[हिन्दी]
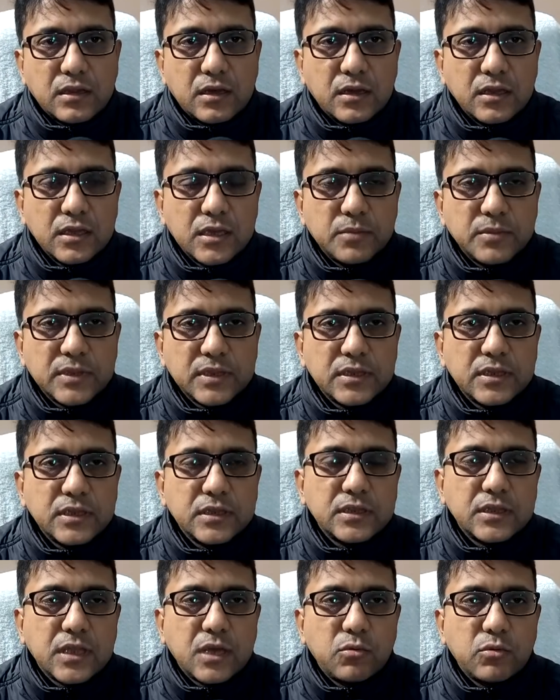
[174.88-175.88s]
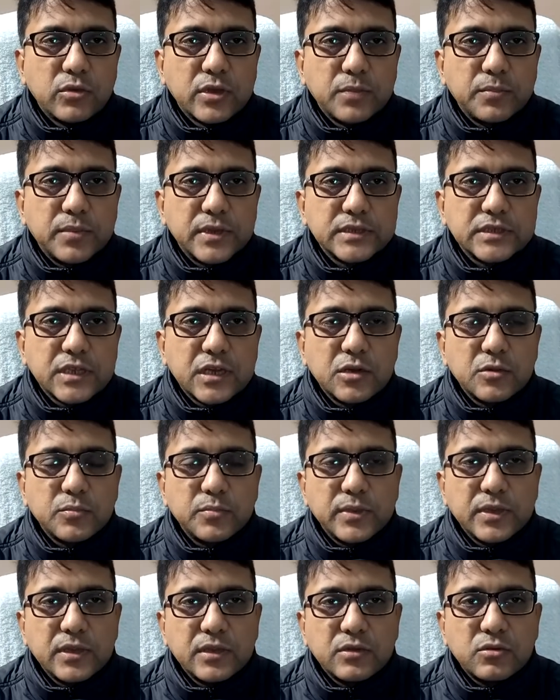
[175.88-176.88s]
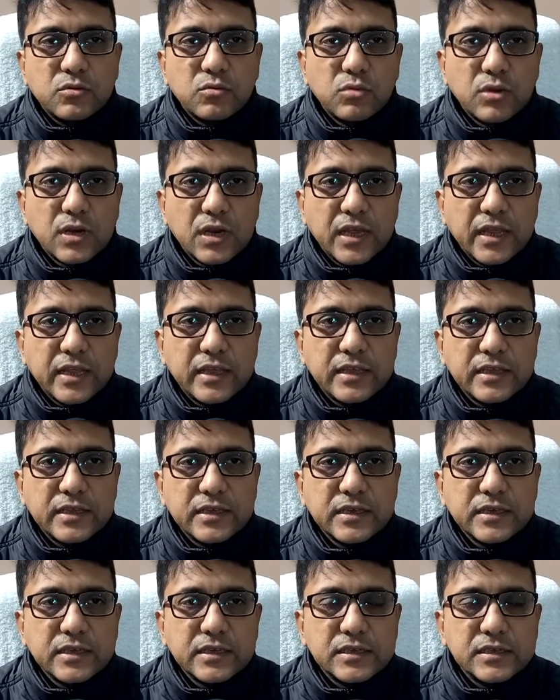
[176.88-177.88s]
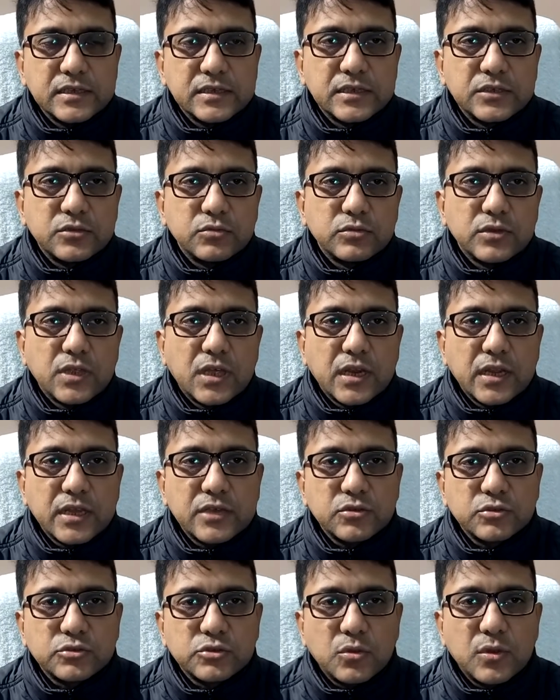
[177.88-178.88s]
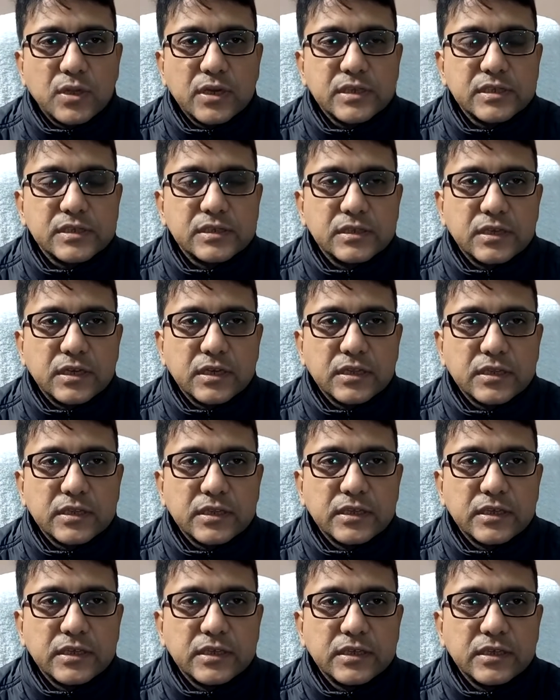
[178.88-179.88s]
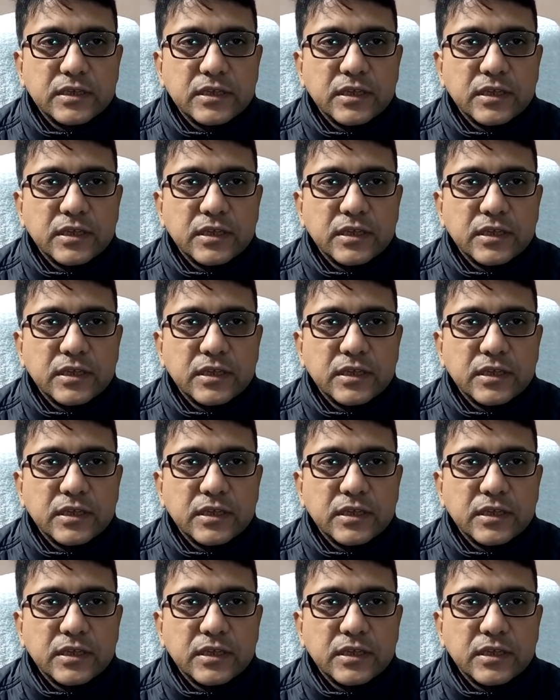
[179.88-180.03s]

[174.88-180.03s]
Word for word: अनिबंधित नावों के परिचालन पे रोक लगाई गई है इस हेतु धारा 144 निर्गत की गई है